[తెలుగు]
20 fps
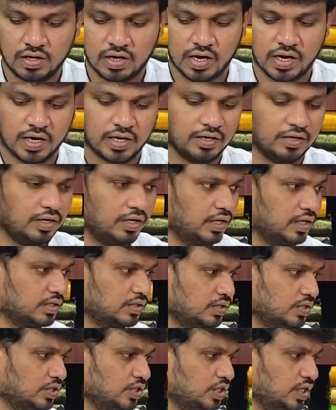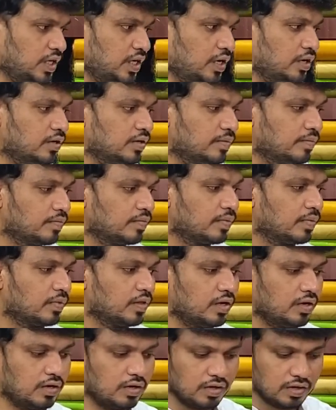అండ్ నెక్స్ట్ షేడ్
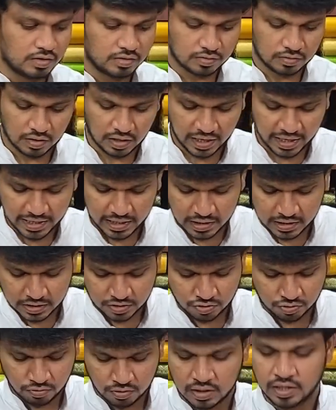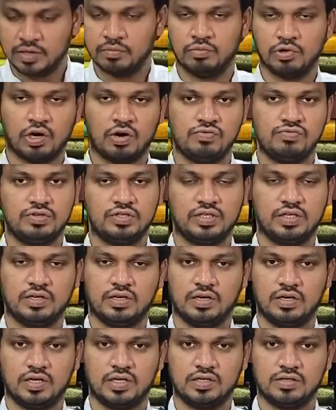సో లైట్ చాక్లెట్ బ్రౌన్ షేడ్
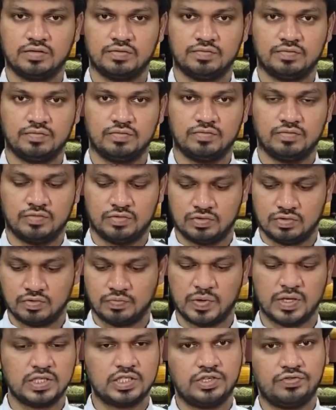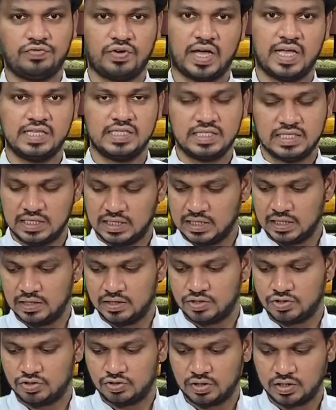అండి మంచి ఫ్యాన్సీ
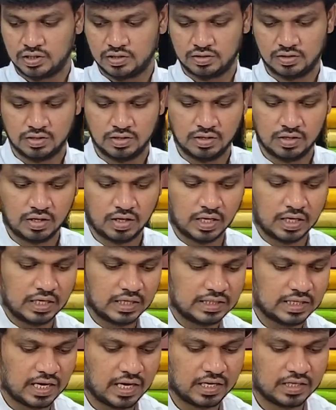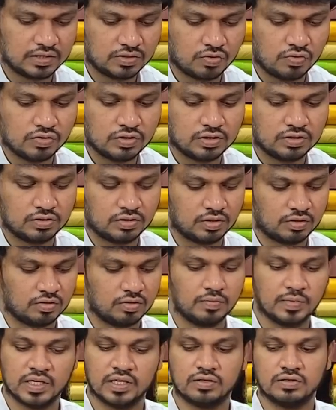కలర్ షాట్ అండ్ శారీస్ కాస్ట్ అంతా కూడా
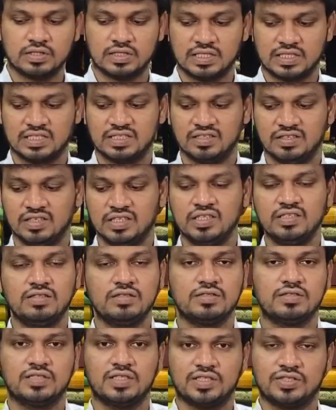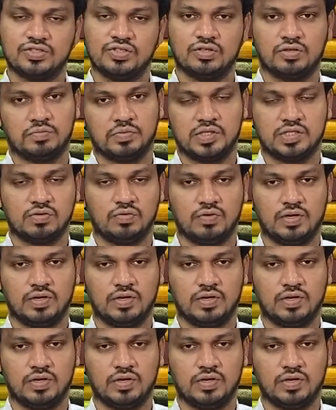మనకు సిక్స్ హండ్రెడ్ సిక్స్టీ రూపీస్